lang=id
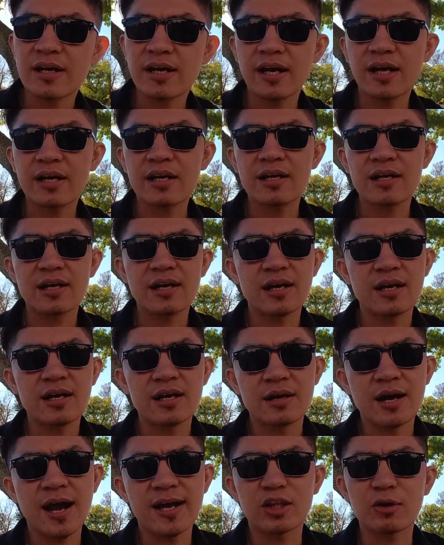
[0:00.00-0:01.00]
ya kan
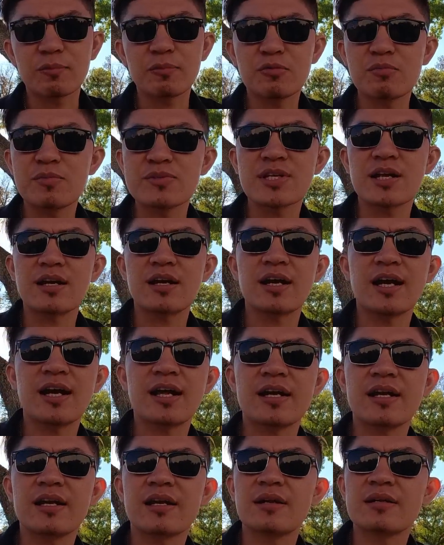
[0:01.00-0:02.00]
ataupun
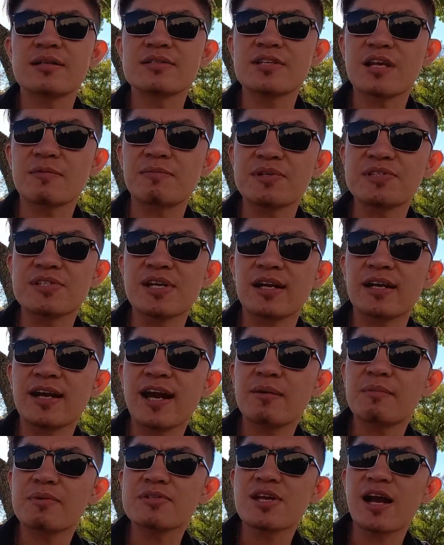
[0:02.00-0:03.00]
misalkan servis yang
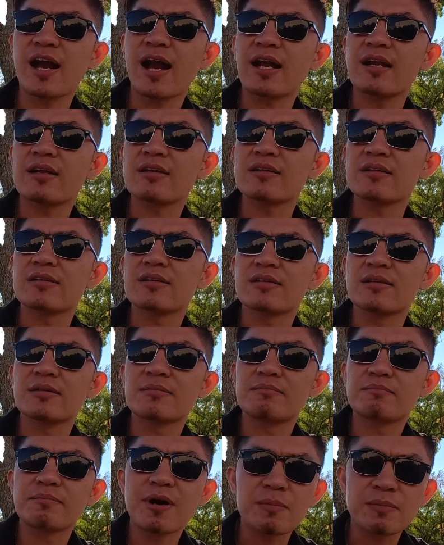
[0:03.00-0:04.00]
lain misalkan
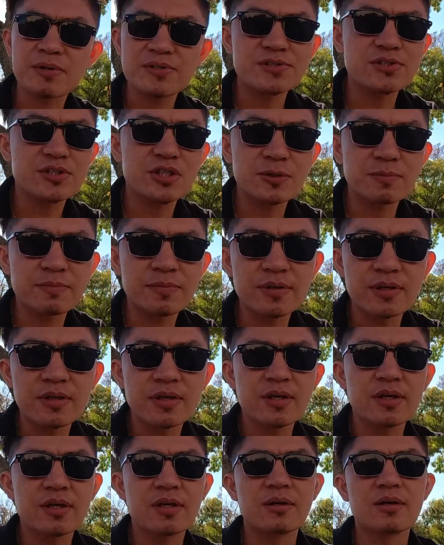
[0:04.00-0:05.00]
barbershop
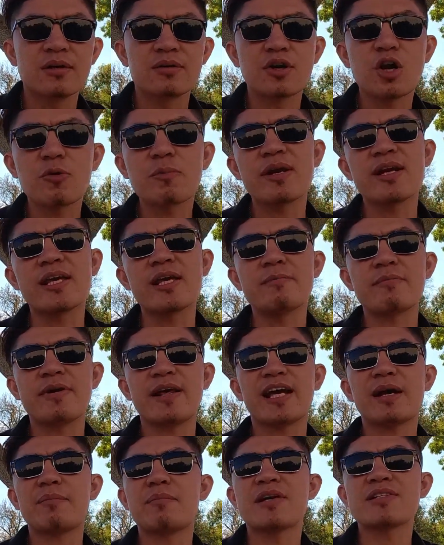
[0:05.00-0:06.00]
normally
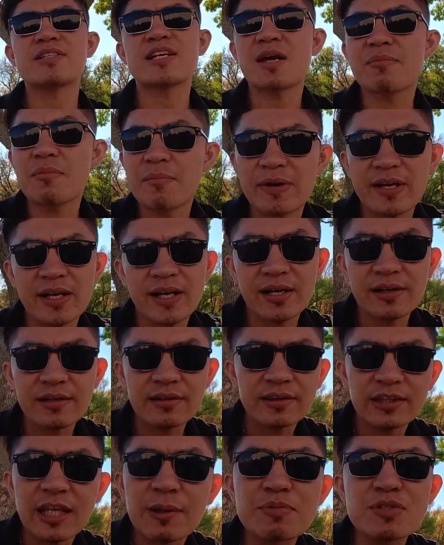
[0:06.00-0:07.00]
mereka biasanya memberikan
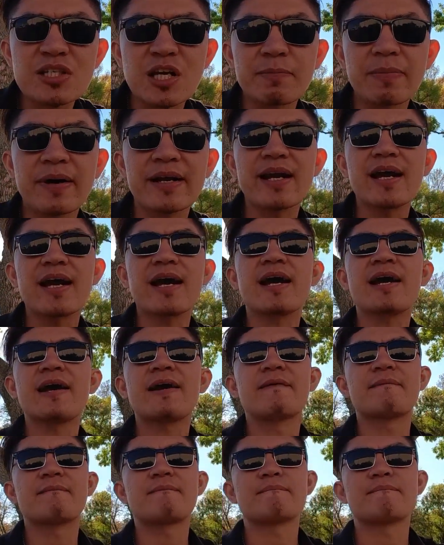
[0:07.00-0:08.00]
tips kepada
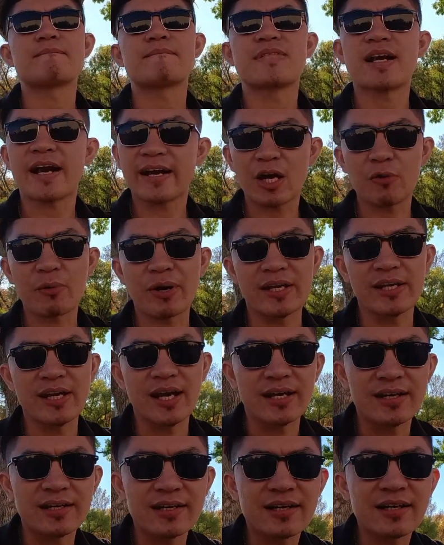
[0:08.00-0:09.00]

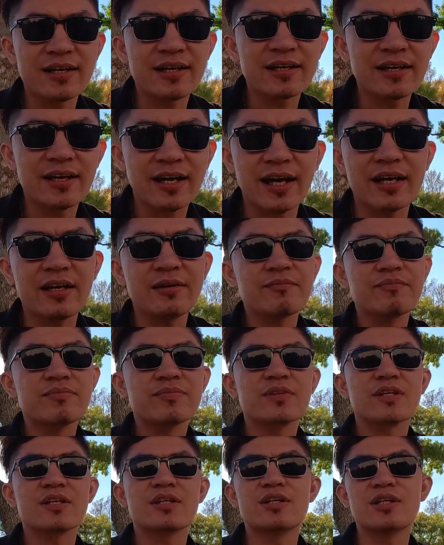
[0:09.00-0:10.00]
karyawannya ya kan
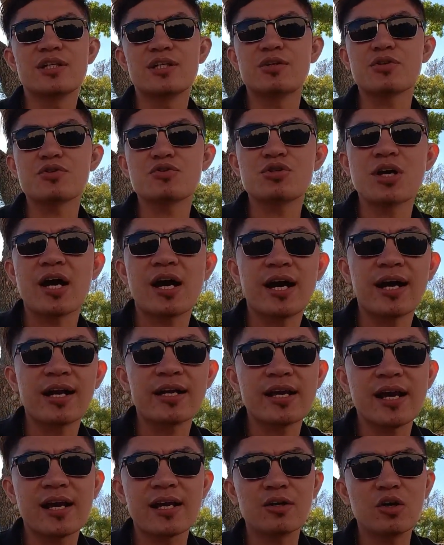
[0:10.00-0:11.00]
itu sudah
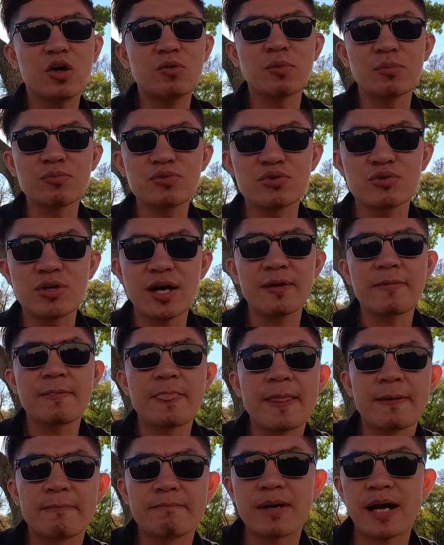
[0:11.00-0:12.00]
hal yang umum juga
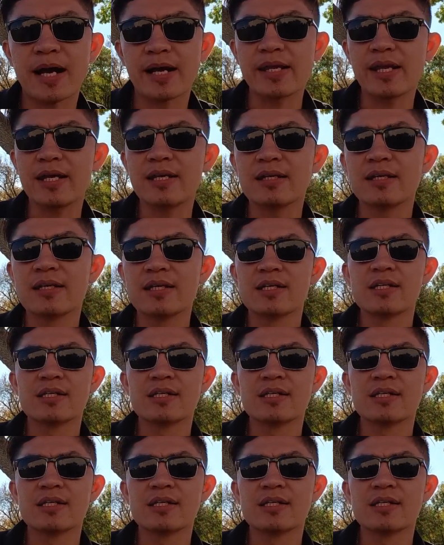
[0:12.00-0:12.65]
makanya